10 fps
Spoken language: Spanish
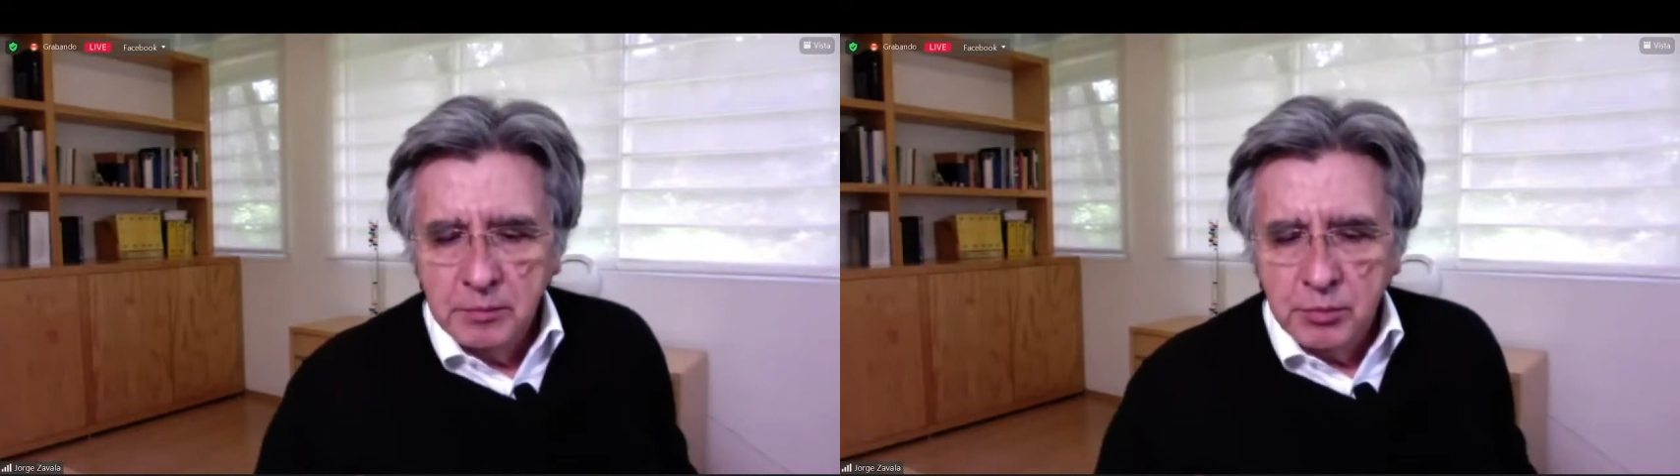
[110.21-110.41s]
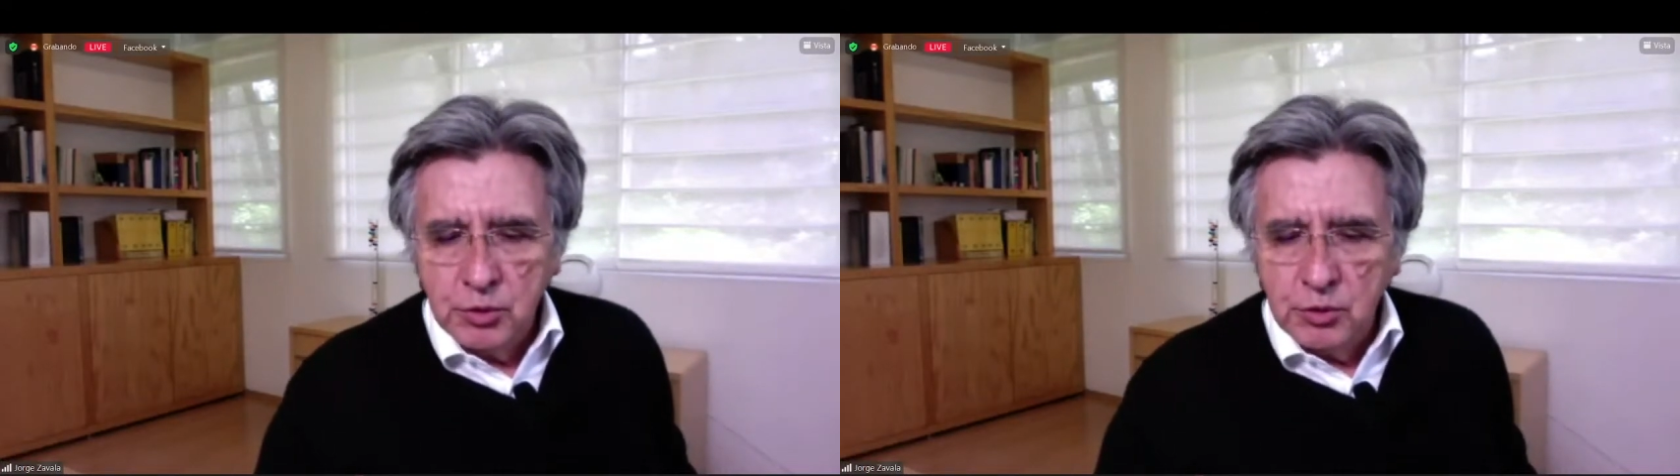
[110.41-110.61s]

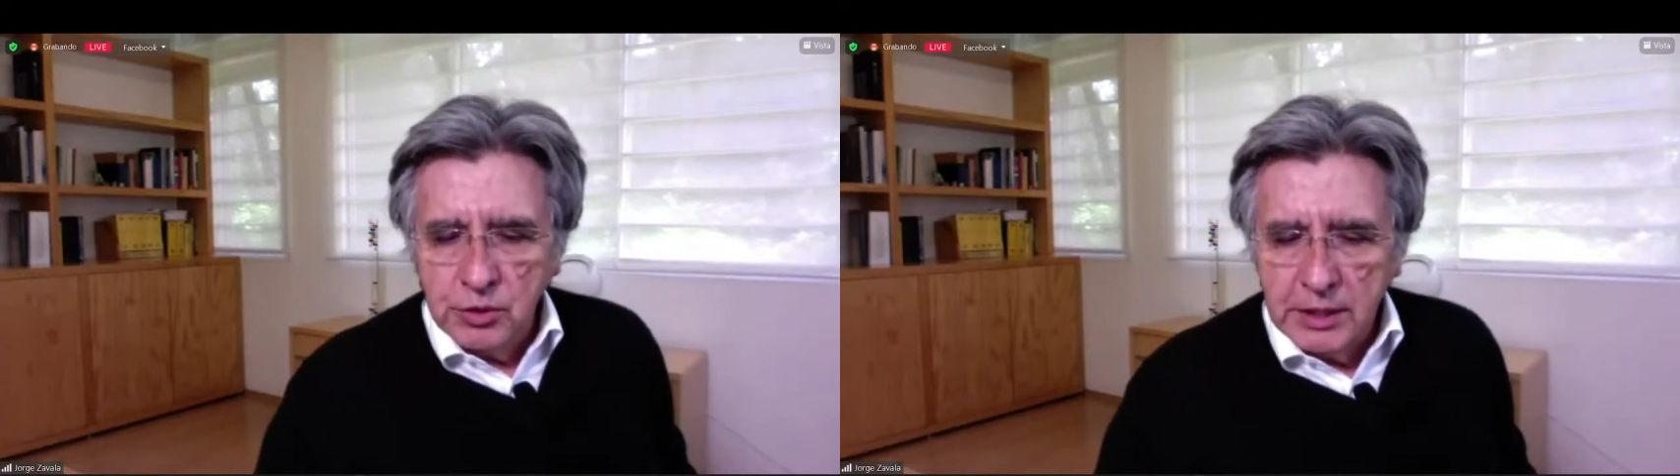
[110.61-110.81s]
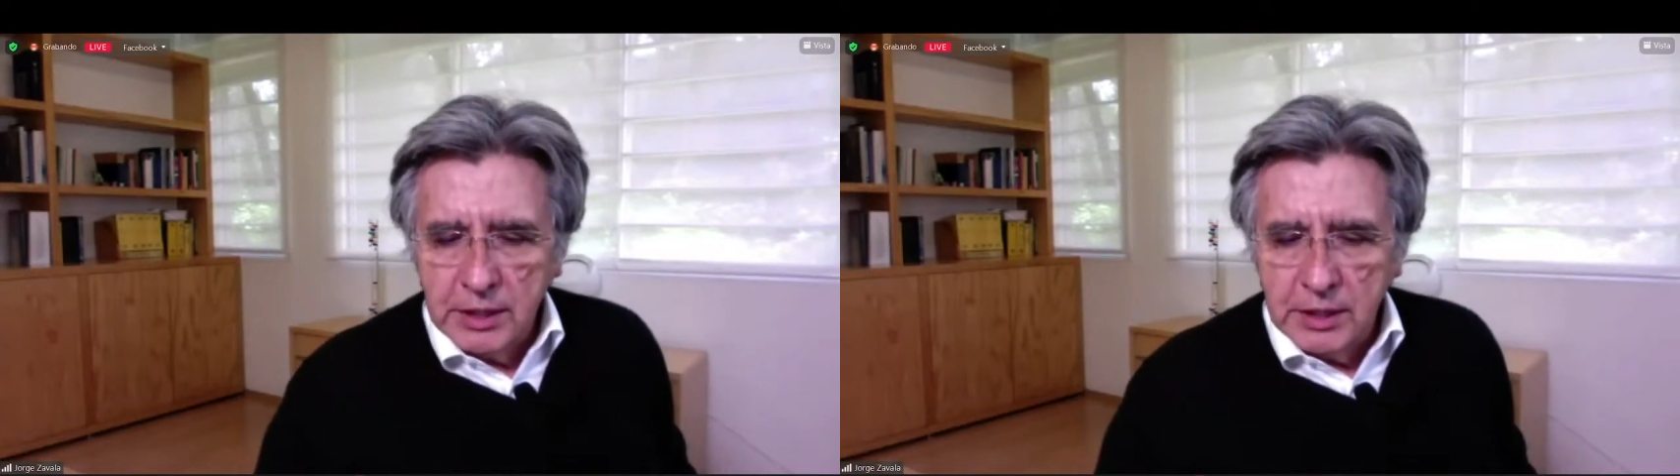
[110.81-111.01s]
por
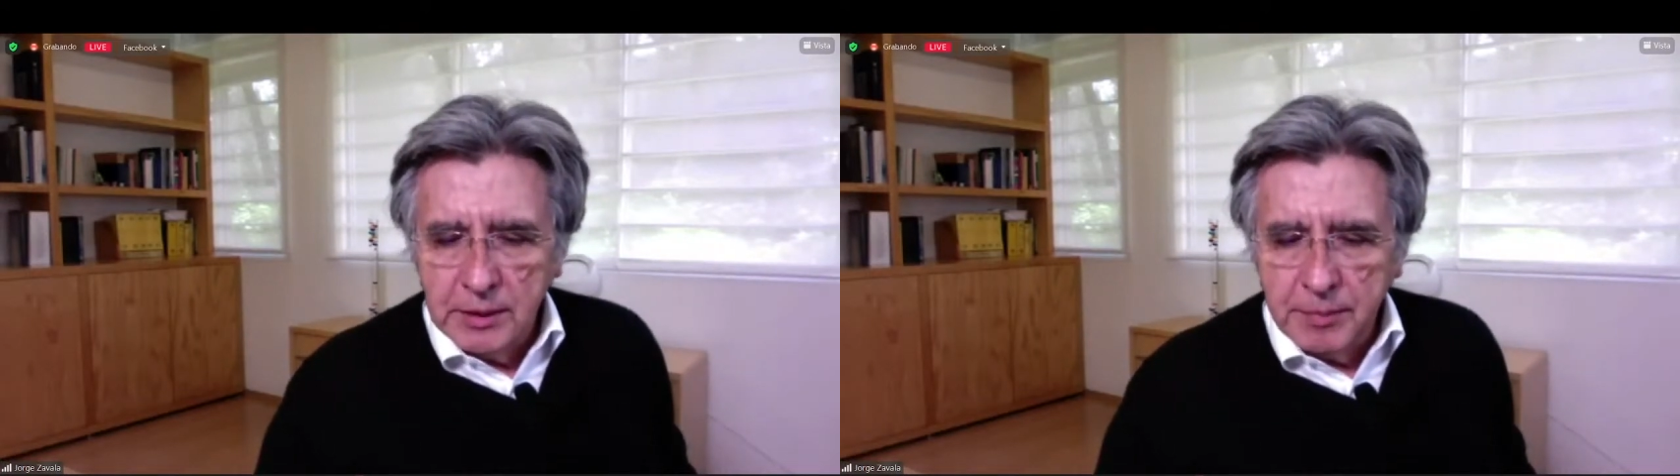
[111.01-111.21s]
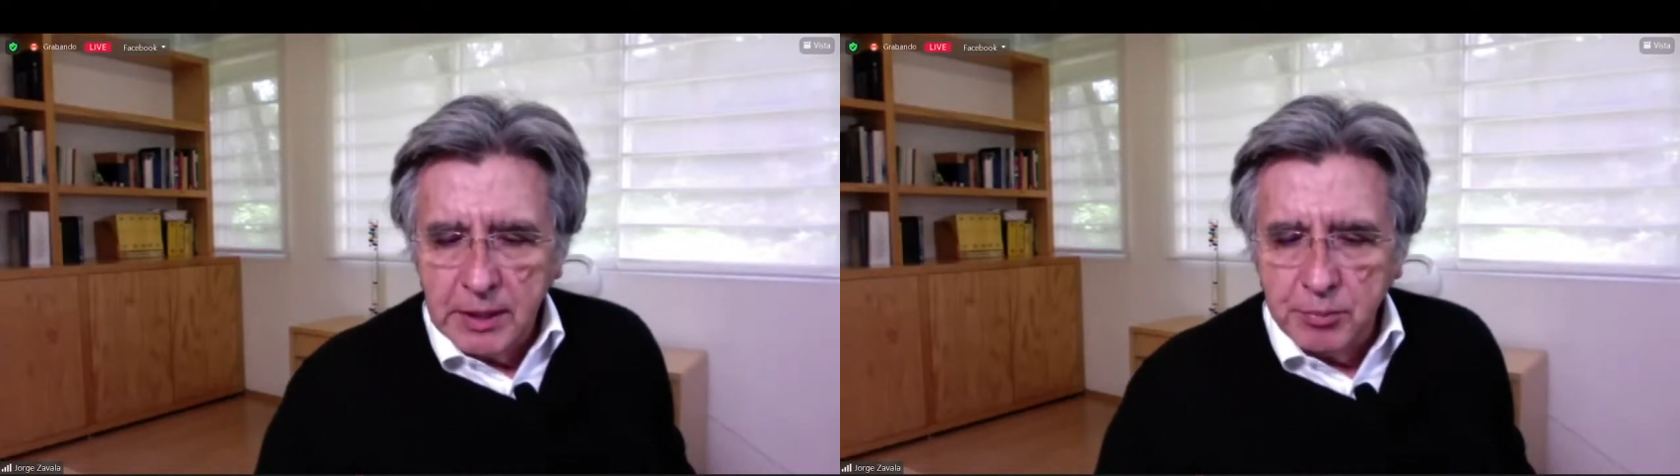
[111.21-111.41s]
coordinada
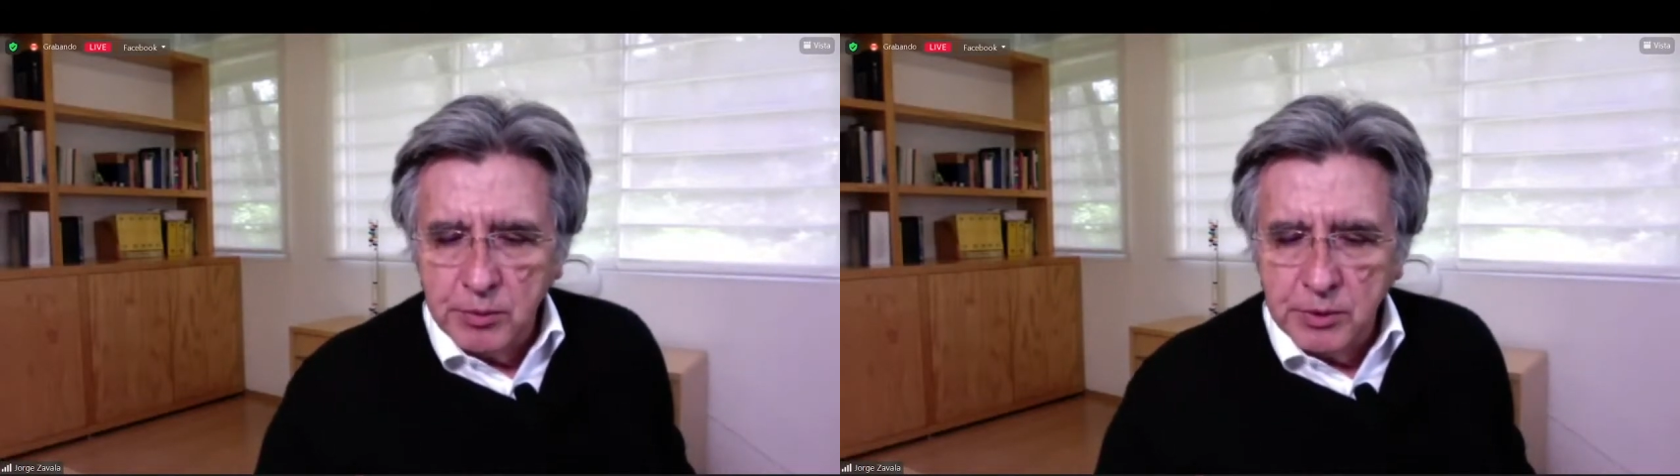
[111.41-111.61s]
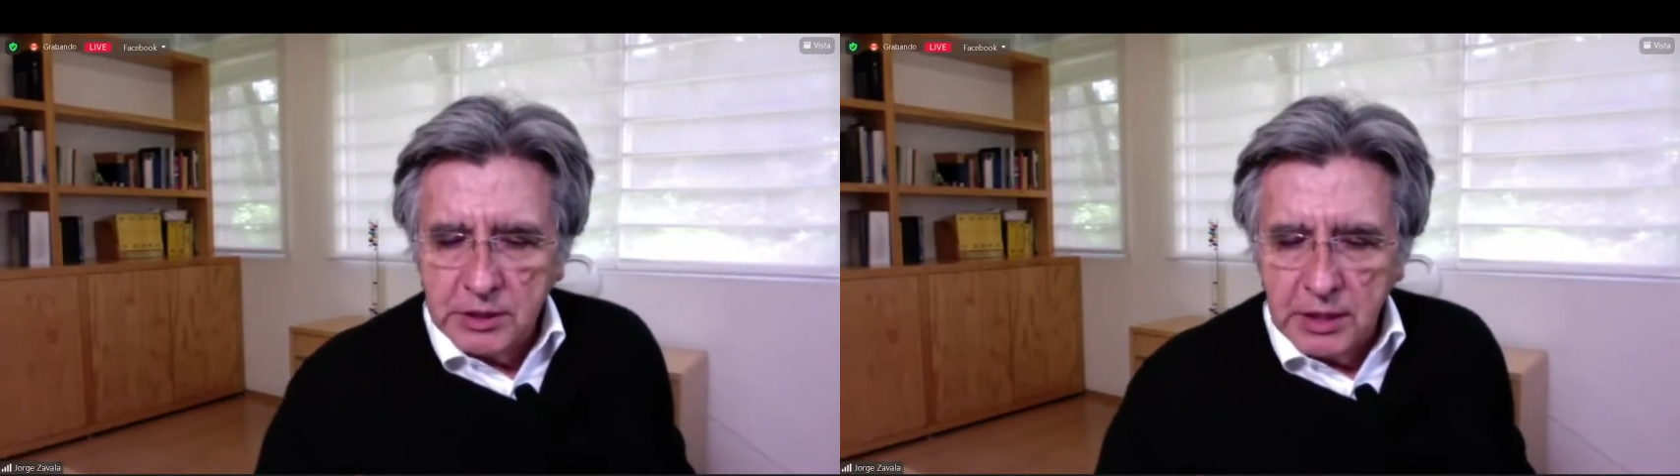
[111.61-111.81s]
para
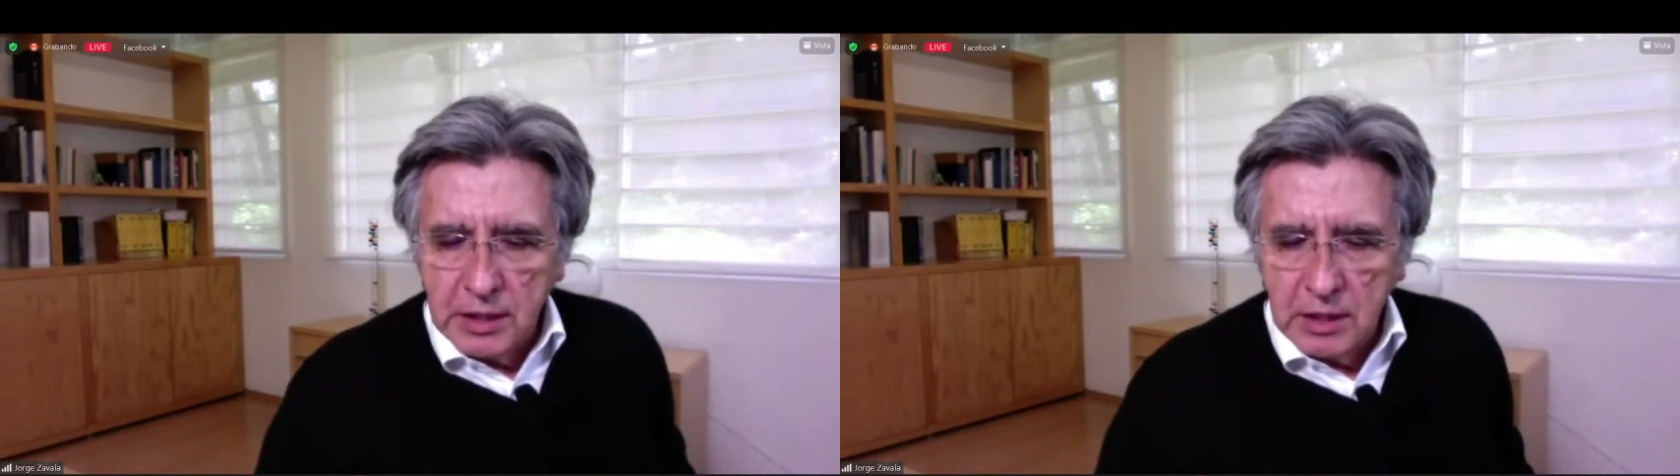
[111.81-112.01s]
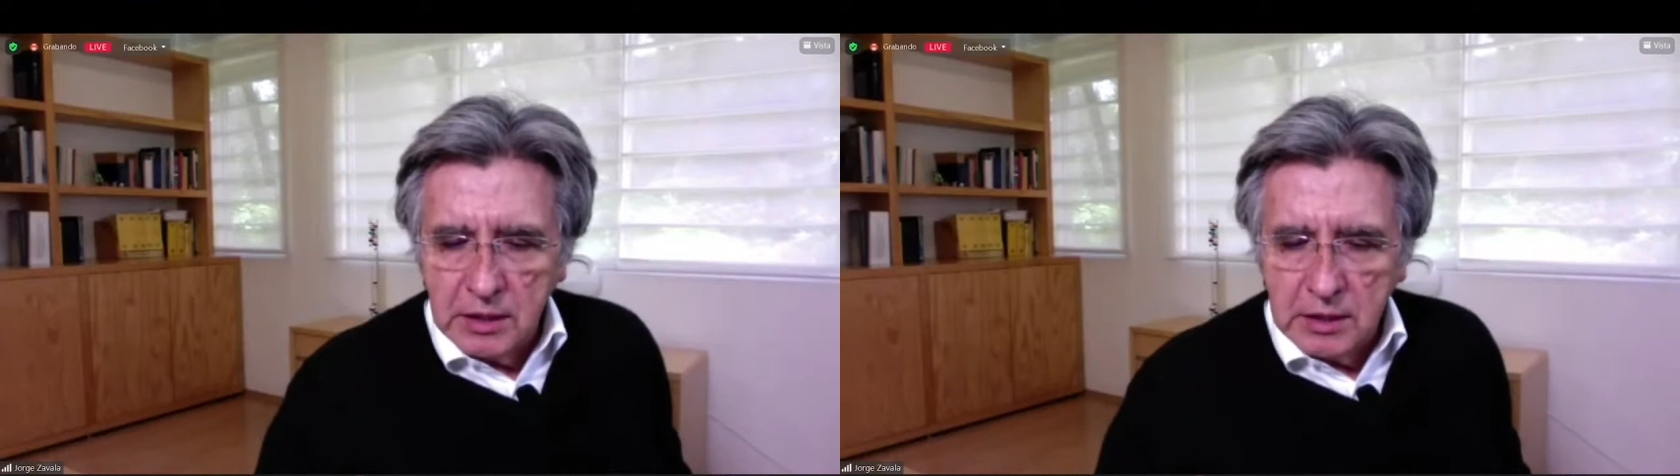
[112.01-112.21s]
aprovechar
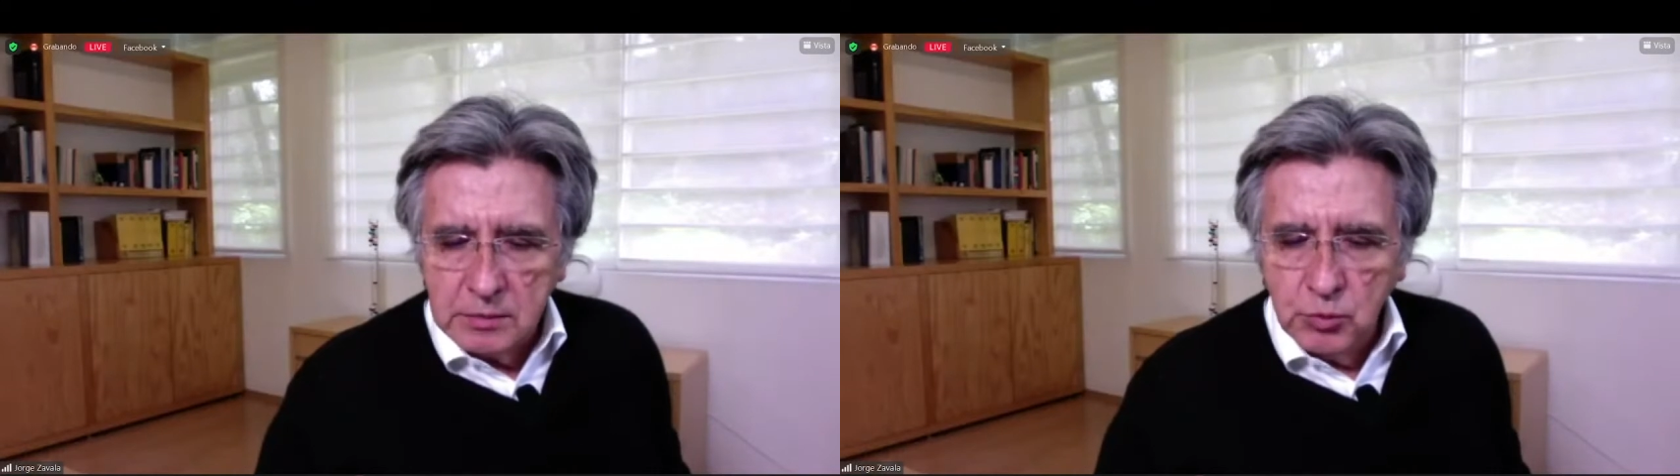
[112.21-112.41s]
las